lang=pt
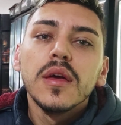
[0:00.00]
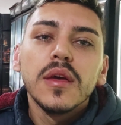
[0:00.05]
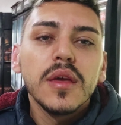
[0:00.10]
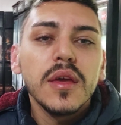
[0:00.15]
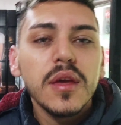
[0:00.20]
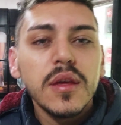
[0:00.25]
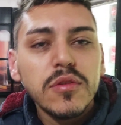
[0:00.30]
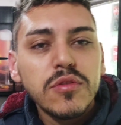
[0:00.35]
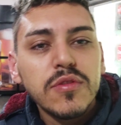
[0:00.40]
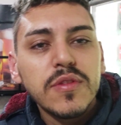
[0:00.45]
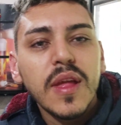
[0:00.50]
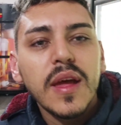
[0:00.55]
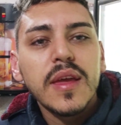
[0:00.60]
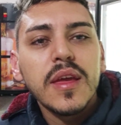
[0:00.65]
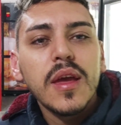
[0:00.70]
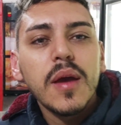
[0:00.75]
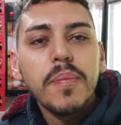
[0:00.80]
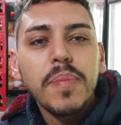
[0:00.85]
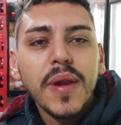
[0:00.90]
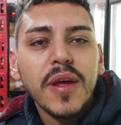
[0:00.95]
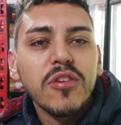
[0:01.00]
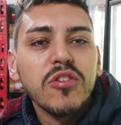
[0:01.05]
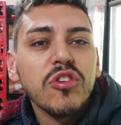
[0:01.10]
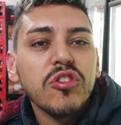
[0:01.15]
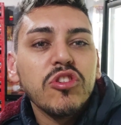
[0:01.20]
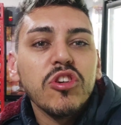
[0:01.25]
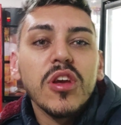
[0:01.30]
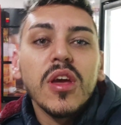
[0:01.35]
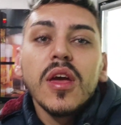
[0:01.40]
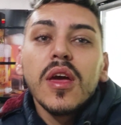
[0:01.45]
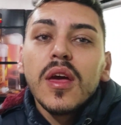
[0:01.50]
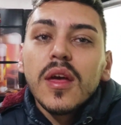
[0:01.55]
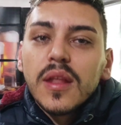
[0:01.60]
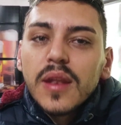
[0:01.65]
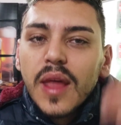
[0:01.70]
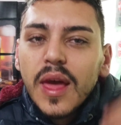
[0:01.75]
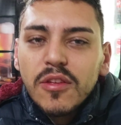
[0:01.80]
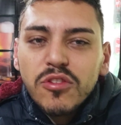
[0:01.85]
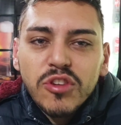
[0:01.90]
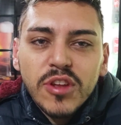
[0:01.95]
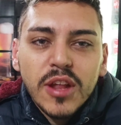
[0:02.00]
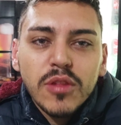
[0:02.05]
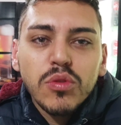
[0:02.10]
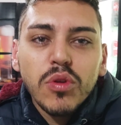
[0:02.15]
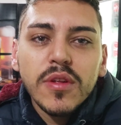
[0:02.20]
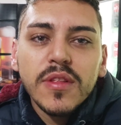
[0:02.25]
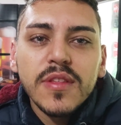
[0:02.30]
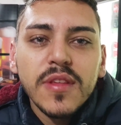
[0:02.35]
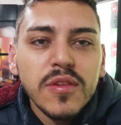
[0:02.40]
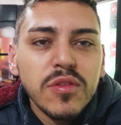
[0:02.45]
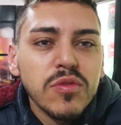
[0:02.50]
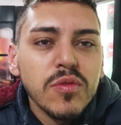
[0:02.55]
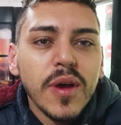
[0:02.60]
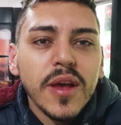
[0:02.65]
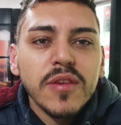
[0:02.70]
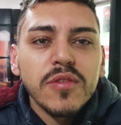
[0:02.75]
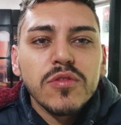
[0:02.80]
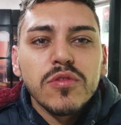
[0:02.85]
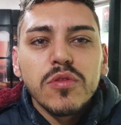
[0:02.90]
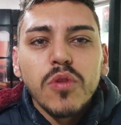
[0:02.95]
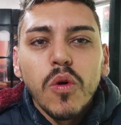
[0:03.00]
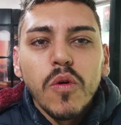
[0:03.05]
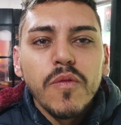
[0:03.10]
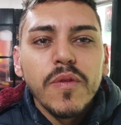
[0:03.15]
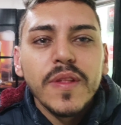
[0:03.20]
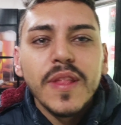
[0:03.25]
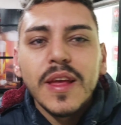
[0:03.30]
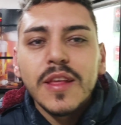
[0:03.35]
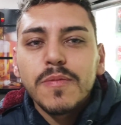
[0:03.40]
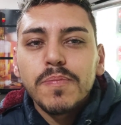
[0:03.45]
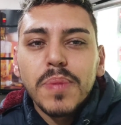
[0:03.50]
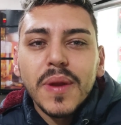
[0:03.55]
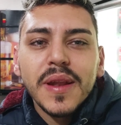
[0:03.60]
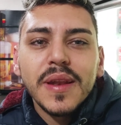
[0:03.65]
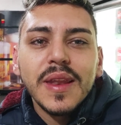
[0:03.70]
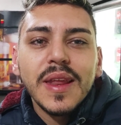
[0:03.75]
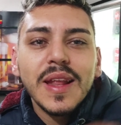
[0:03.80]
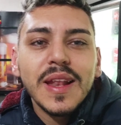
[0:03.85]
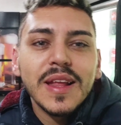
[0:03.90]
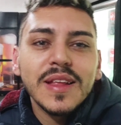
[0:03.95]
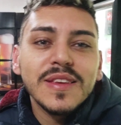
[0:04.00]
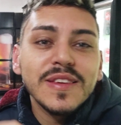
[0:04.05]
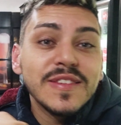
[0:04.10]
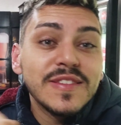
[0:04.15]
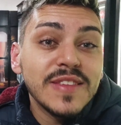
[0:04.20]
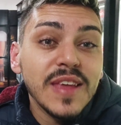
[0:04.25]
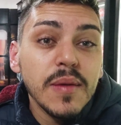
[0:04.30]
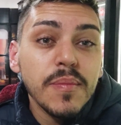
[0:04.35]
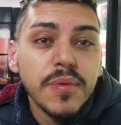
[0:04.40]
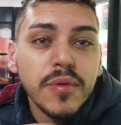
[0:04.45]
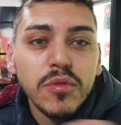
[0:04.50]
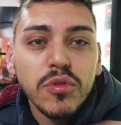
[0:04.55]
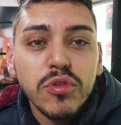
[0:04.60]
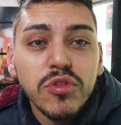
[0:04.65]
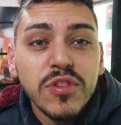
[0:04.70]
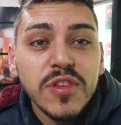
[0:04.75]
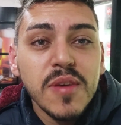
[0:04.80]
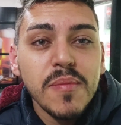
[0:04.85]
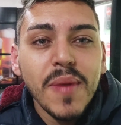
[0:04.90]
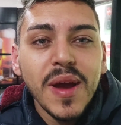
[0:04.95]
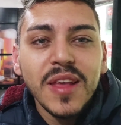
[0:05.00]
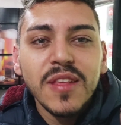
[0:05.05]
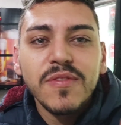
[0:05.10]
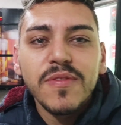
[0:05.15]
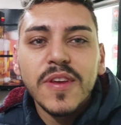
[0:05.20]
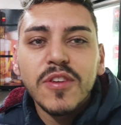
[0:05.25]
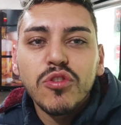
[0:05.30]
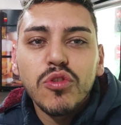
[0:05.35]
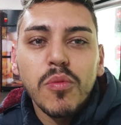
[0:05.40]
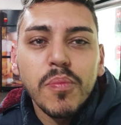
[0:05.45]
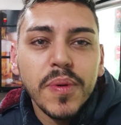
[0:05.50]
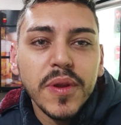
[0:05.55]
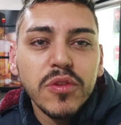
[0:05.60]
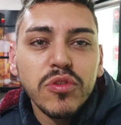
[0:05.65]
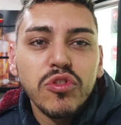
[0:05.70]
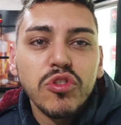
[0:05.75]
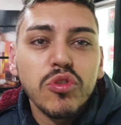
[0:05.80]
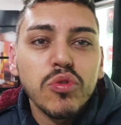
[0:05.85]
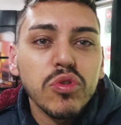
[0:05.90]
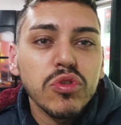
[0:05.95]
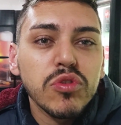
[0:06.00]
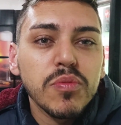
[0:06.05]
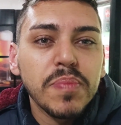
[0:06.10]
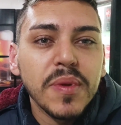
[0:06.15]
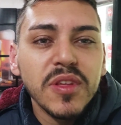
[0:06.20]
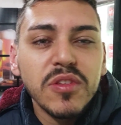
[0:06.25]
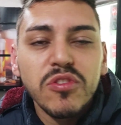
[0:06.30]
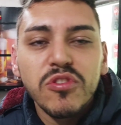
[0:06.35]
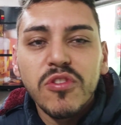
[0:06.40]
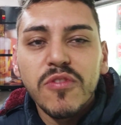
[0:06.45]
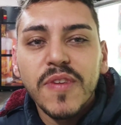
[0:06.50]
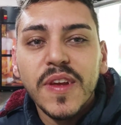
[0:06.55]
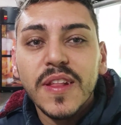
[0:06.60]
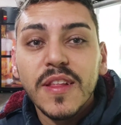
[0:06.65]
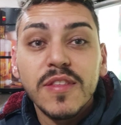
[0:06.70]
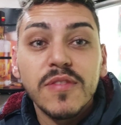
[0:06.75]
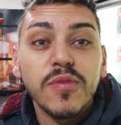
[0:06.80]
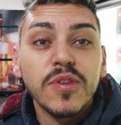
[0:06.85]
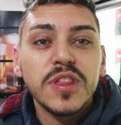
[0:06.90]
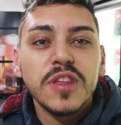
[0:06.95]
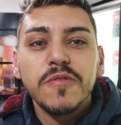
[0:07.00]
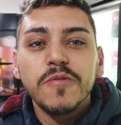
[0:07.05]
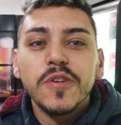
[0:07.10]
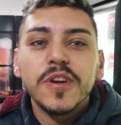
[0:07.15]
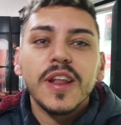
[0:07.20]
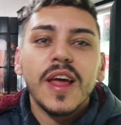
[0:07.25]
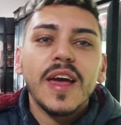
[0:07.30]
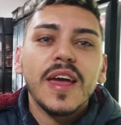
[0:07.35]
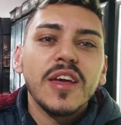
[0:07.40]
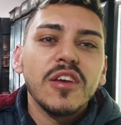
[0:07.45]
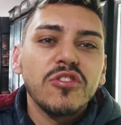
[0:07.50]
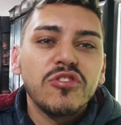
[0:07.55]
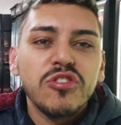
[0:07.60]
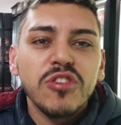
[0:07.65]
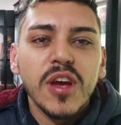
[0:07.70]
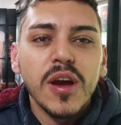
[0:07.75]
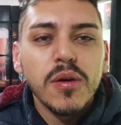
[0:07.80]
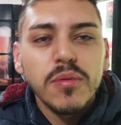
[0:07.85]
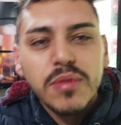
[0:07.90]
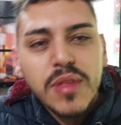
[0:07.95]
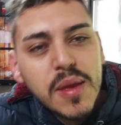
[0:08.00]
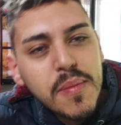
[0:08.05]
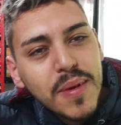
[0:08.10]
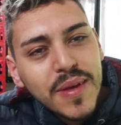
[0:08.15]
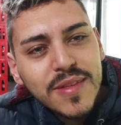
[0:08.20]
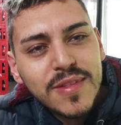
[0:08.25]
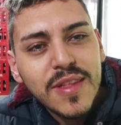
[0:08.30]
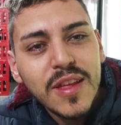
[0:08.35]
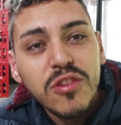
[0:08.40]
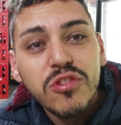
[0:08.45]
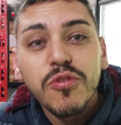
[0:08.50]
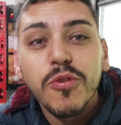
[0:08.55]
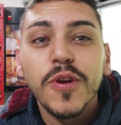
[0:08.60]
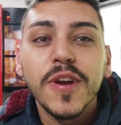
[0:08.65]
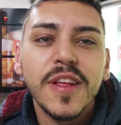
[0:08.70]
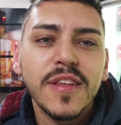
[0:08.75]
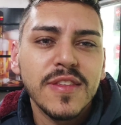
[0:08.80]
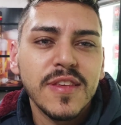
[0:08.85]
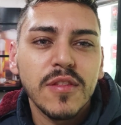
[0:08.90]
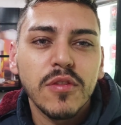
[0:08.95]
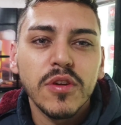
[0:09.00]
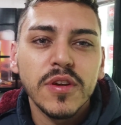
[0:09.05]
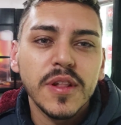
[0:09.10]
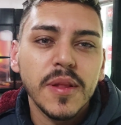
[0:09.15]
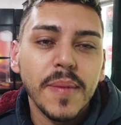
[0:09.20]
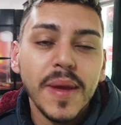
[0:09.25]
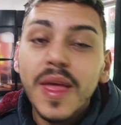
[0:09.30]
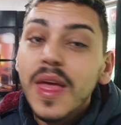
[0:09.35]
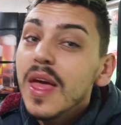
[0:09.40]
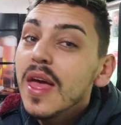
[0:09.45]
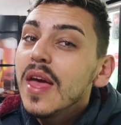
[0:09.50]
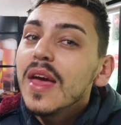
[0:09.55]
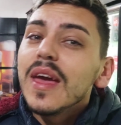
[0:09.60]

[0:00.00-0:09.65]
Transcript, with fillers: E isso daí é pra gente né, tirar todas as suas dúvidas, planilha de 100 produtos que mais vende com preço de custo, preço de venda. Se você for da região, tem bastante fornecedor também.